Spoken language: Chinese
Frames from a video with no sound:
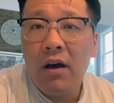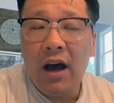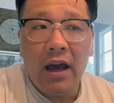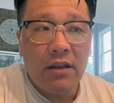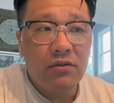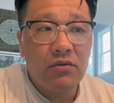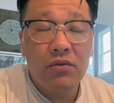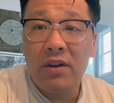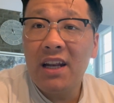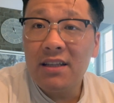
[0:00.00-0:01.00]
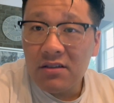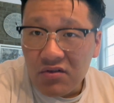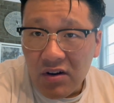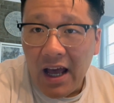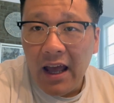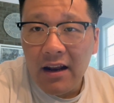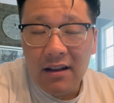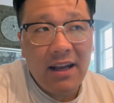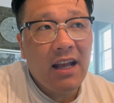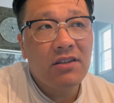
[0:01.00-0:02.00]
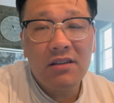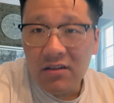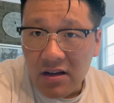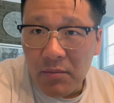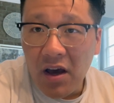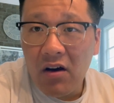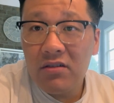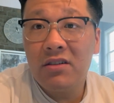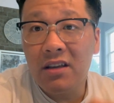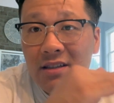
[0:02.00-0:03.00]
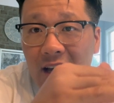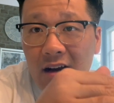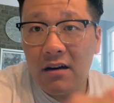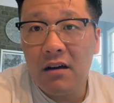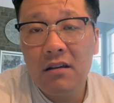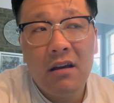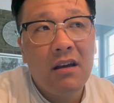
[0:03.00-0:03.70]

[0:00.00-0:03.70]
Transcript: 啊，也就是说，release 出来让大家知道这个表是一个价格。